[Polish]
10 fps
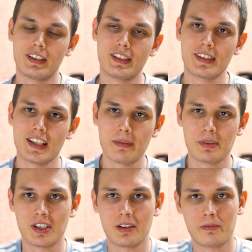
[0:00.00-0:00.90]
i staram
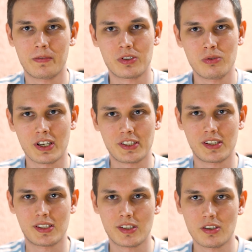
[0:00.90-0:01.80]
się wyszukać
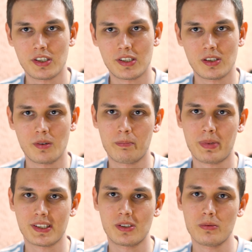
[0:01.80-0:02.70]
coś, co
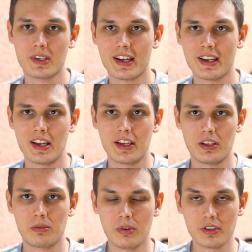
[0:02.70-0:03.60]
pasuje
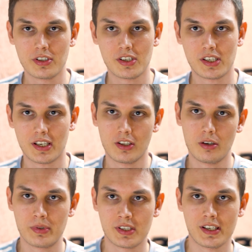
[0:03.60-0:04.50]
i łączy się
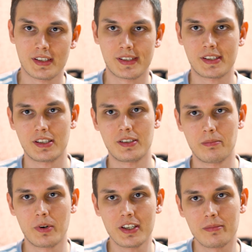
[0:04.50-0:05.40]
dobrze z
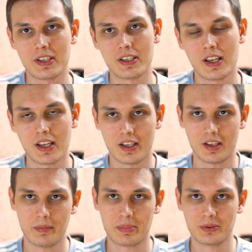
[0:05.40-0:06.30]
moimi
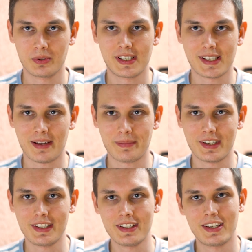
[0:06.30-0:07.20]
E,
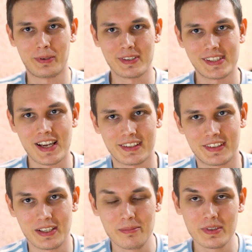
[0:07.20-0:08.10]
produkcjami. Poza
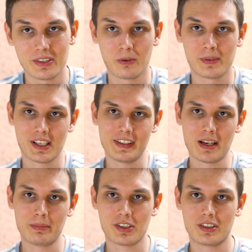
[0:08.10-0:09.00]
tym
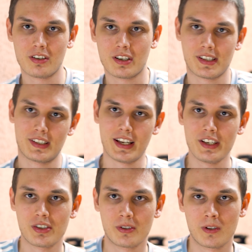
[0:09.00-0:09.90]
uwzględniam też trochę
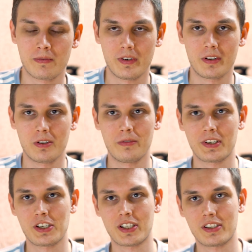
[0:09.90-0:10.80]
starszych utworów,
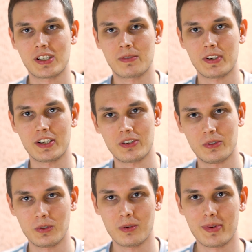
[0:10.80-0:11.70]
jakichś takich swoich
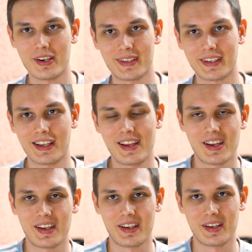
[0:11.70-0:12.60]
ulubionych,
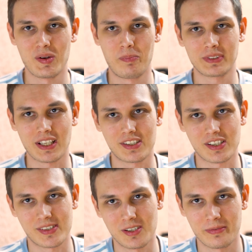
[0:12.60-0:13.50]
e,
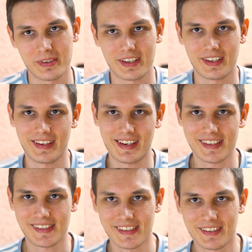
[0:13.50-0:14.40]
ponadczasowych
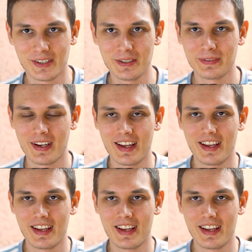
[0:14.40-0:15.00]
klasyków.